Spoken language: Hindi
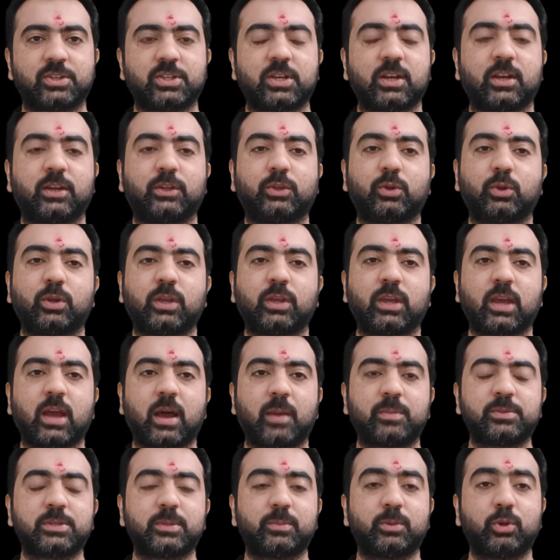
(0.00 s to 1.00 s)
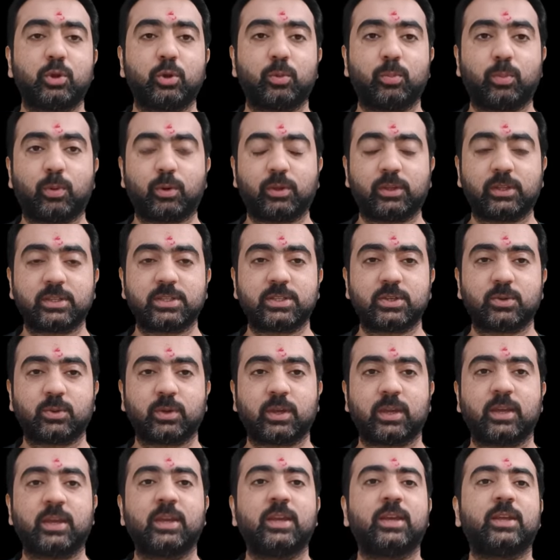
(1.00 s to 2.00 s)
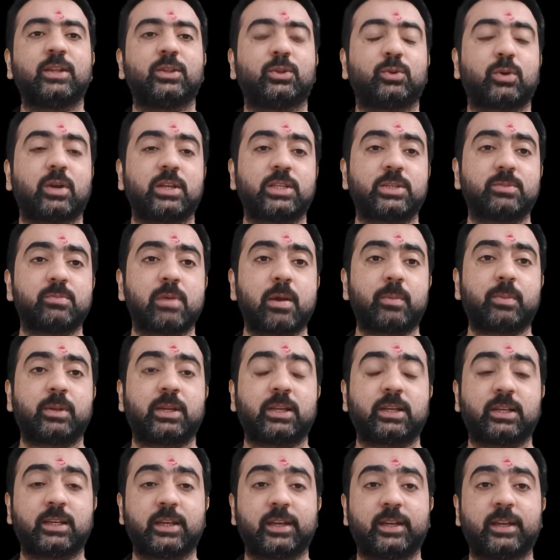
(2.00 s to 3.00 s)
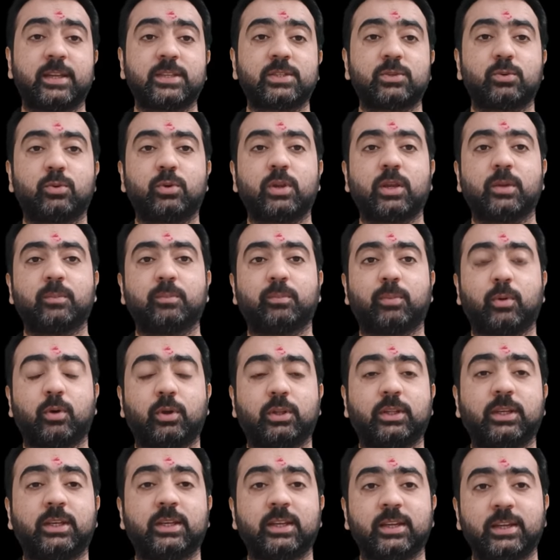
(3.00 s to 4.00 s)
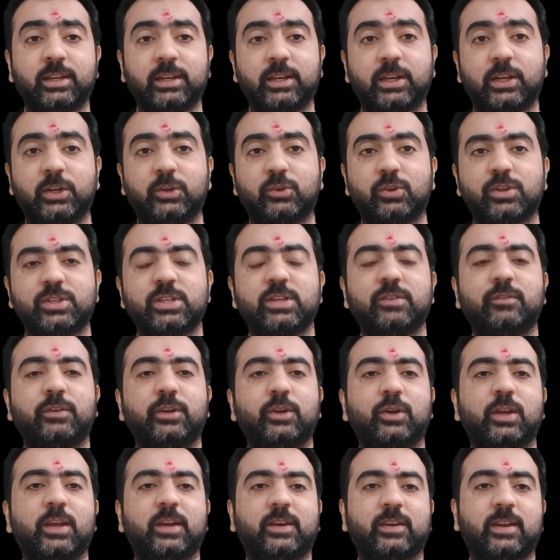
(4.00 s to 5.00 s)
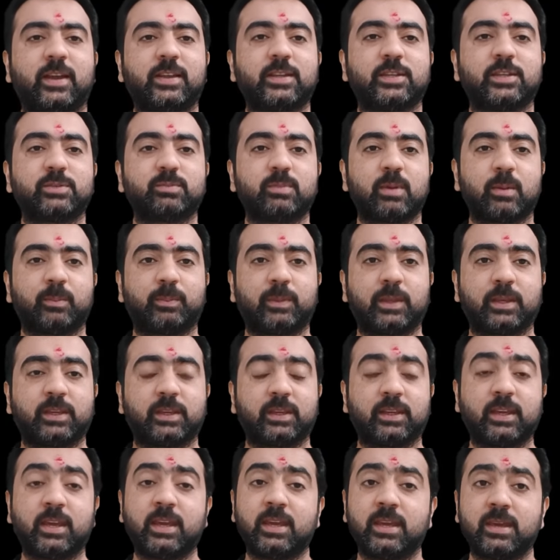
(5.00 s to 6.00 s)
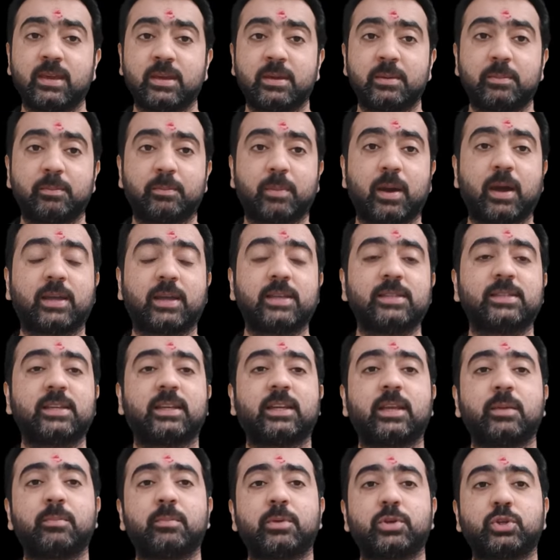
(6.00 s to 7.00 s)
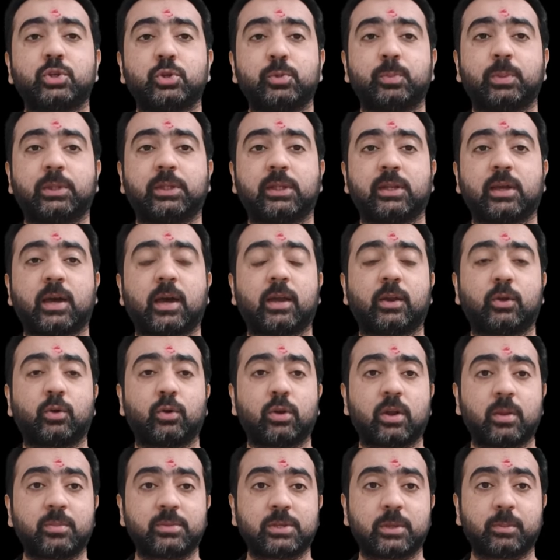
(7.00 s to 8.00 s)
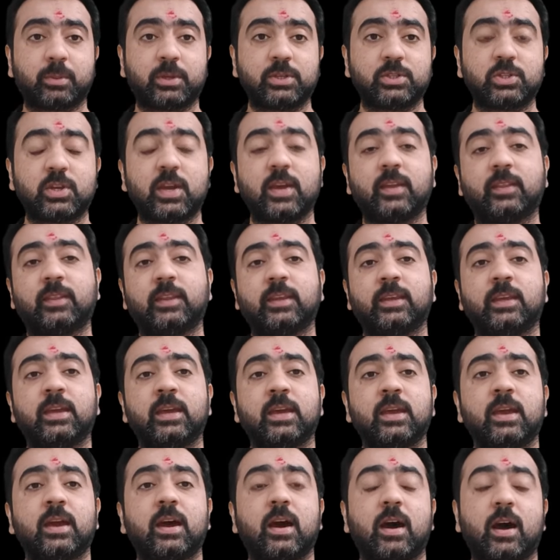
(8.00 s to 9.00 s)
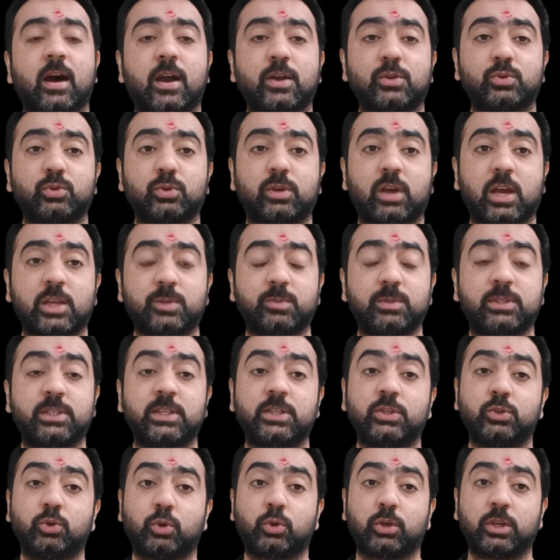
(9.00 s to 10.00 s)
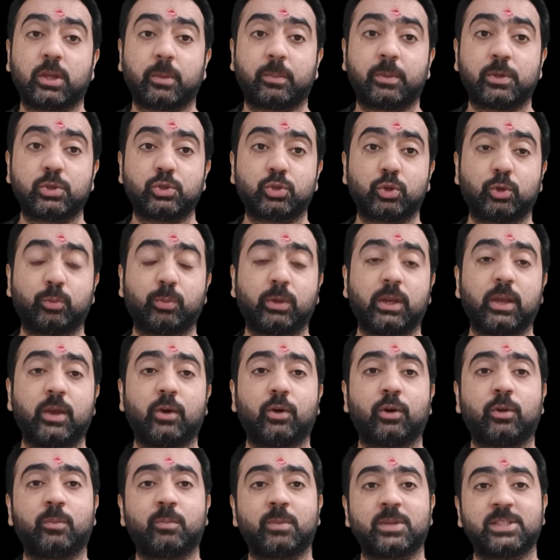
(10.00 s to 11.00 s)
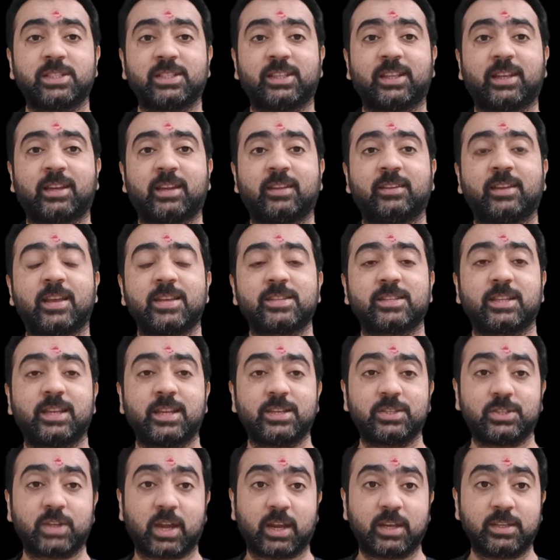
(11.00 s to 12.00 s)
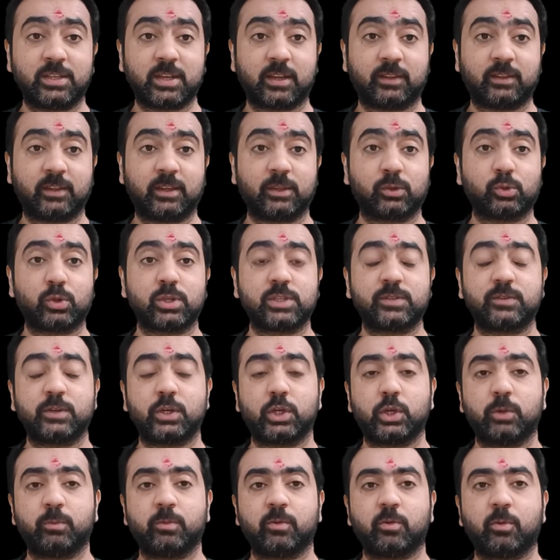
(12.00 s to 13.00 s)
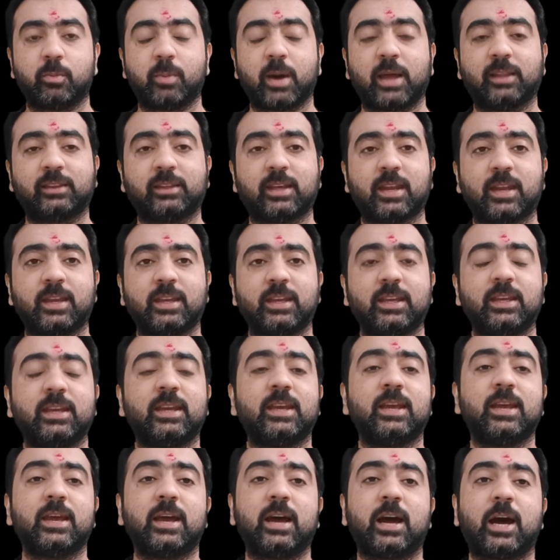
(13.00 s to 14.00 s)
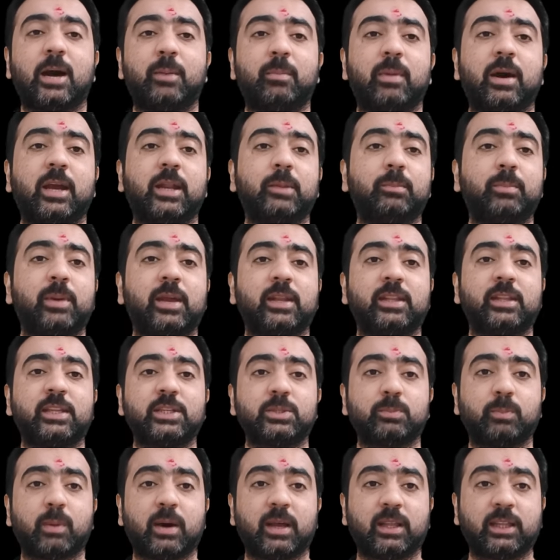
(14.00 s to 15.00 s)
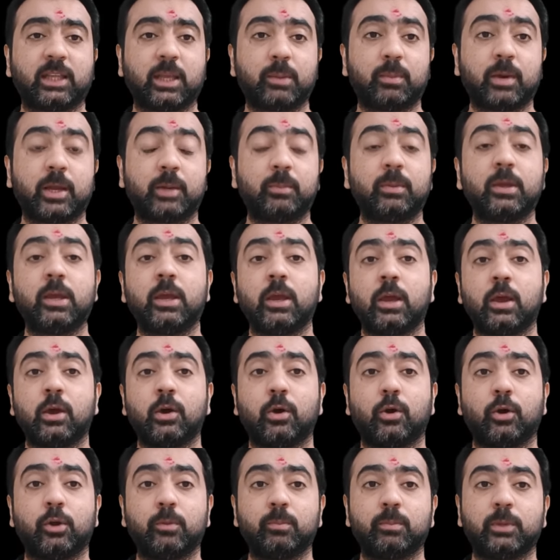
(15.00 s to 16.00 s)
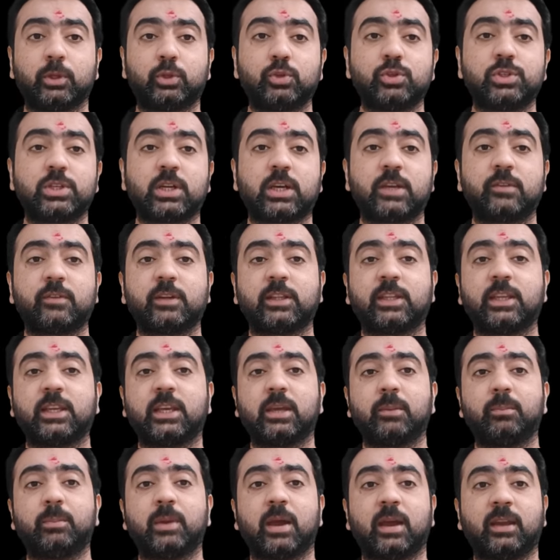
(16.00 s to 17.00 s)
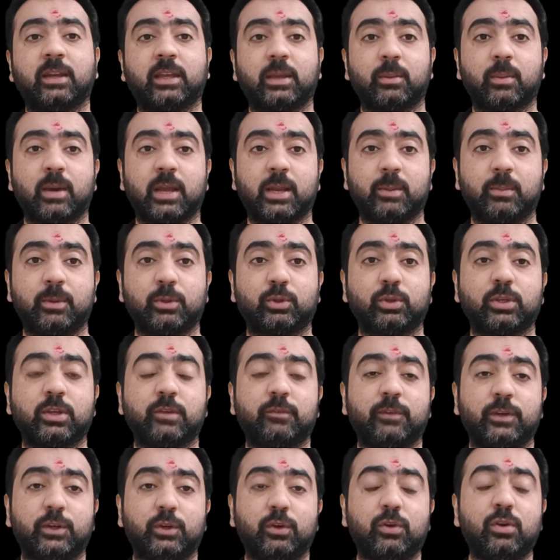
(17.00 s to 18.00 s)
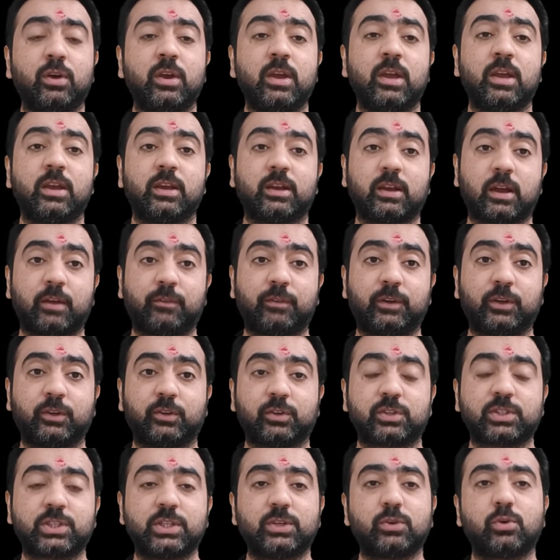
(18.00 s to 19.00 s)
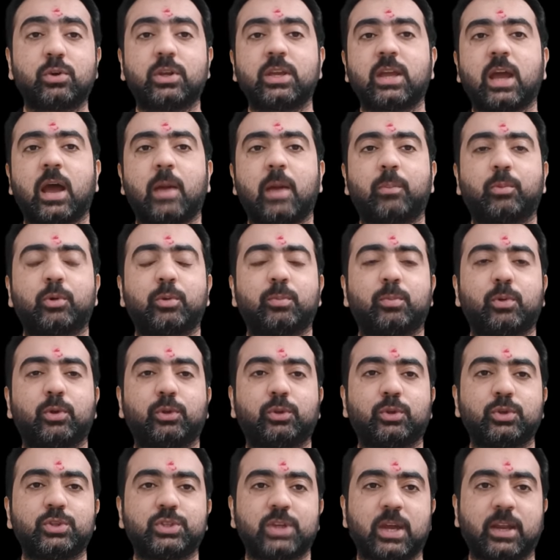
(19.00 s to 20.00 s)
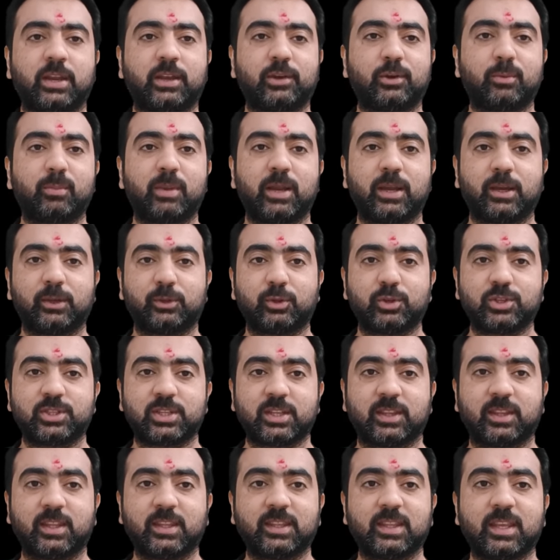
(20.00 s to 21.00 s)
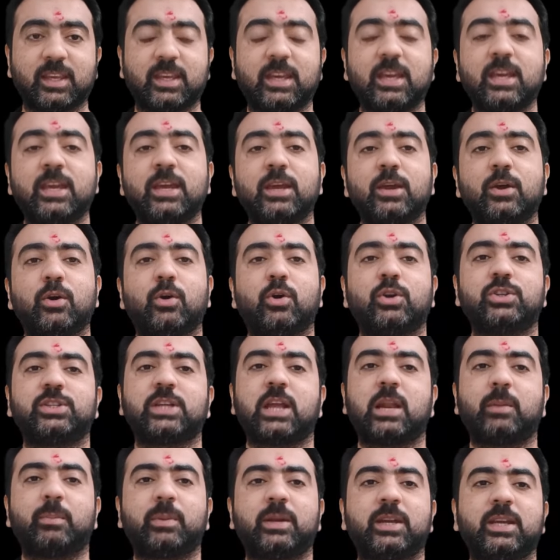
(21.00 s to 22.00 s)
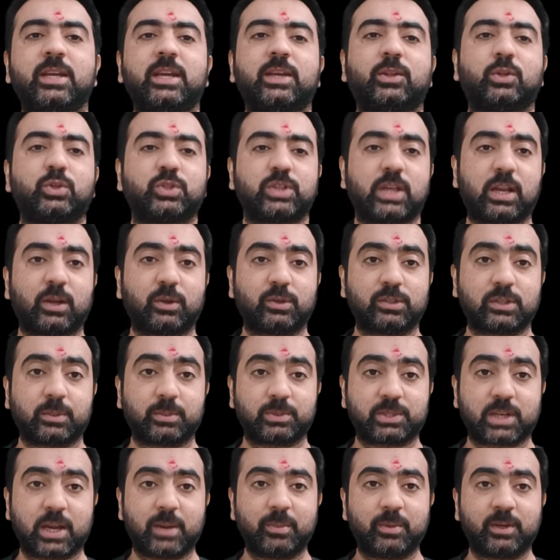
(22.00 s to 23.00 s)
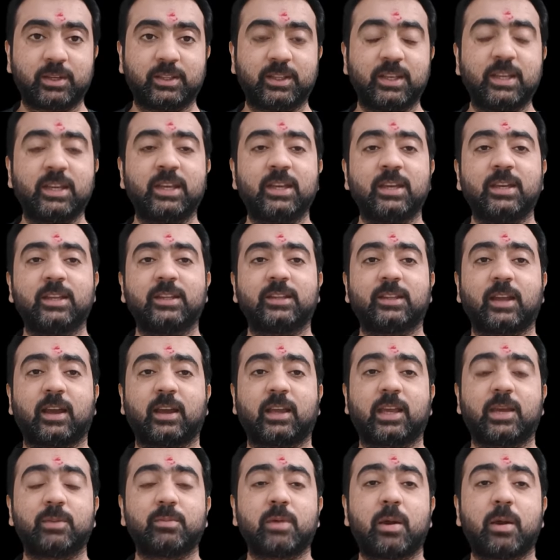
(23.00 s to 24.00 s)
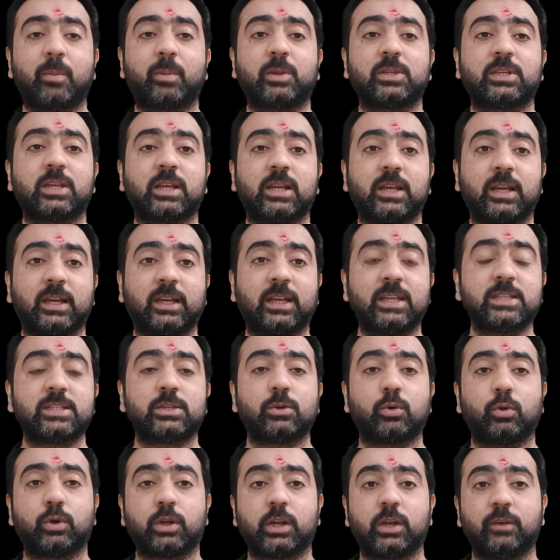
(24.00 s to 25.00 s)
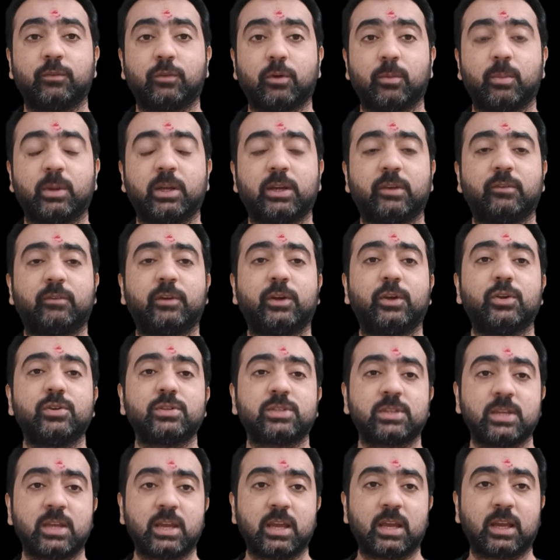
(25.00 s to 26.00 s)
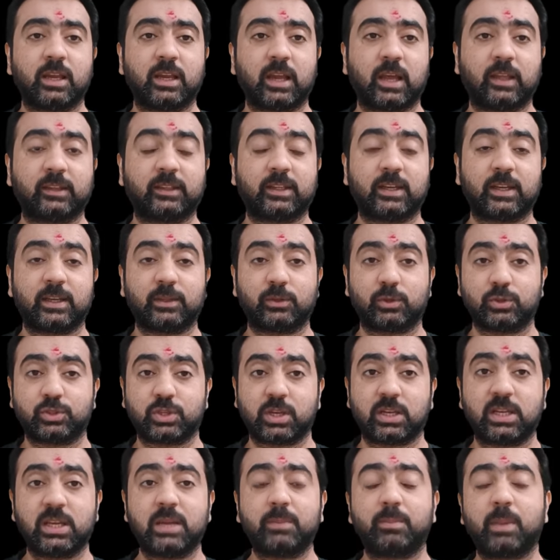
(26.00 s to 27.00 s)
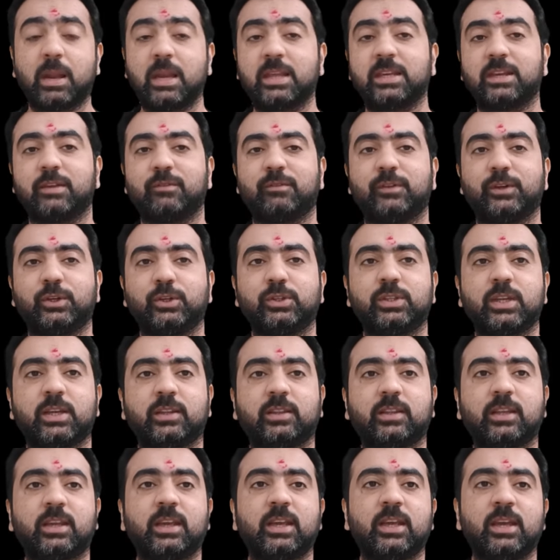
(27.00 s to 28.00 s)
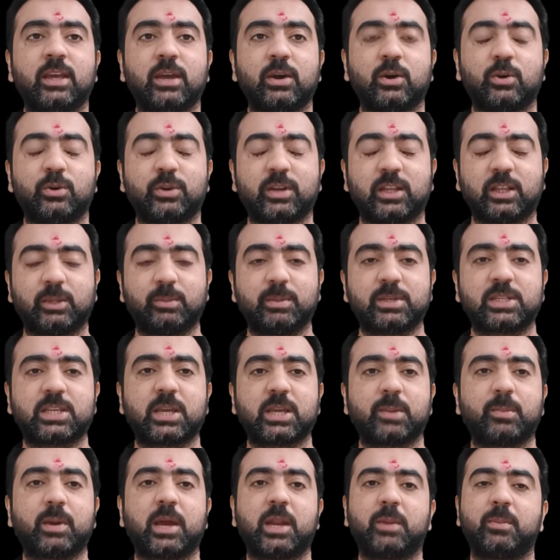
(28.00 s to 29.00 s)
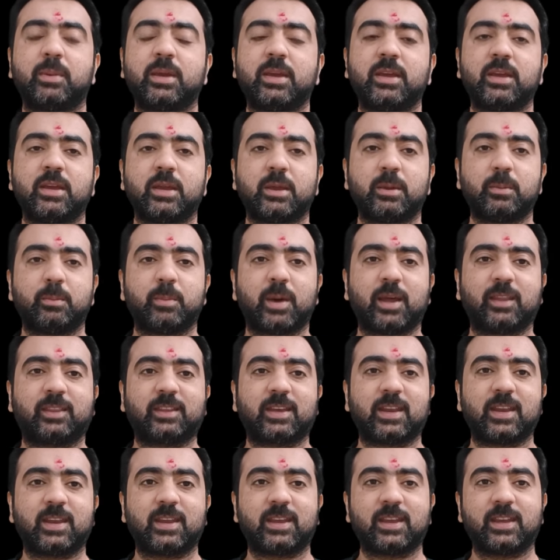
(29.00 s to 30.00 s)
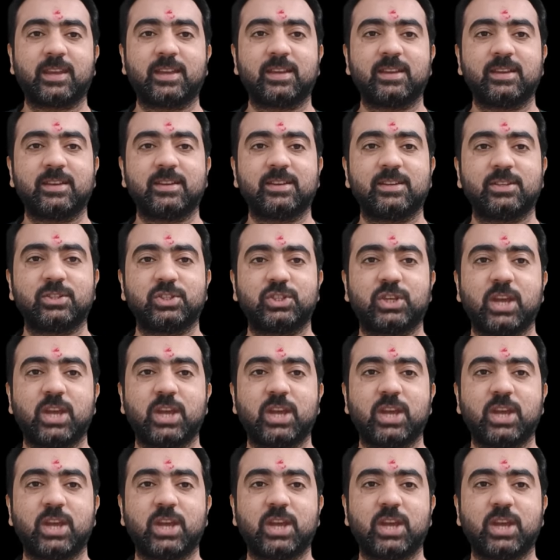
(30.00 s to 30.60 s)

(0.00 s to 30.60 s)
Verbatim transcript: आशा करता हूँ कि आप सभी लोग बहुत अच्छे होंगे तो आज हम आपके लिए एक लेटेस्ट और एक बहुत ही इंटरेस्टिंग वीडियो लेकर आए जिसमें आप देखेंगे पाकिस्तान के मशहूर पत्रकार और हम सबकी चहेती आरजू काजमी जी जो कि अपने चुलबुले और मजेदार अंदाज के लिए जानी जाती हैं तो इस वीडियो में वो बात करेंगी हमारे प्यारे देश भारत के बारे में और मिथुन चक्रवर्ती के बयान के बारे में तो ये वीडियो काफी इंटरेस्टिंग होगी आपको बहुत कुछ जानने को मिलेगा तो इस अंत तक देखें और चैनल पे नहीं है तो चैनल को सब्सक्राइब कर दें ताकि हम आपके से लेटेस्ट और इन्फॉर्मेटिव वीडियोस लाते रहें तो चलिए पहले ये वीडियो देखते हैं और अंत में इसके बारे में बात करेंगे